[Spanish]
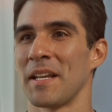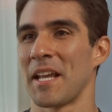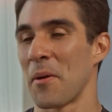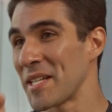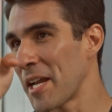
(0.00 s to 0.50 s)

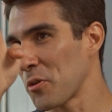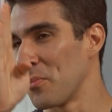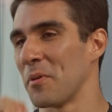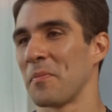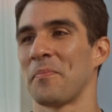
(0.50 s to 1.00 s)
que va a ese
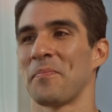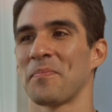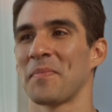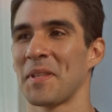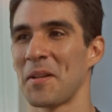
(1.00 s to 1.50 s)
rumbo.
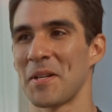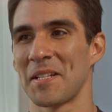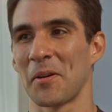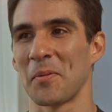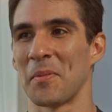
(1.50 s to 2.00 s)
Eso es. Que va a
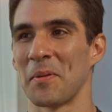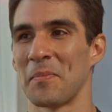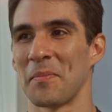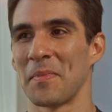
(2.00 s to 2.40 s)
ese rumbo.